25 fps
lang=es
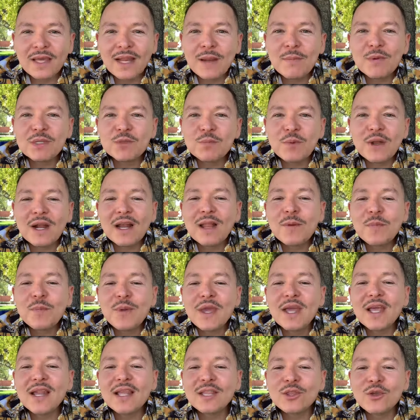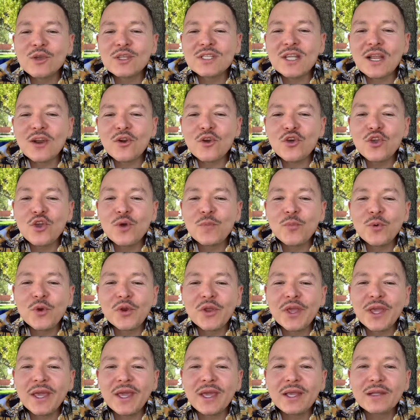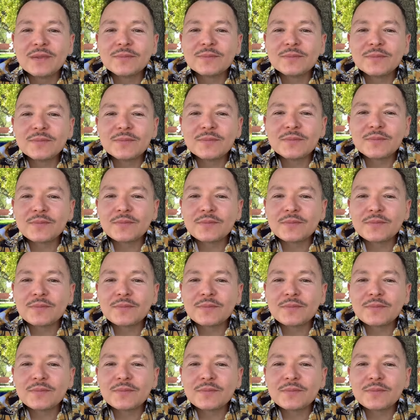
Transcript: cremas para la piel y todo ese rollo, porque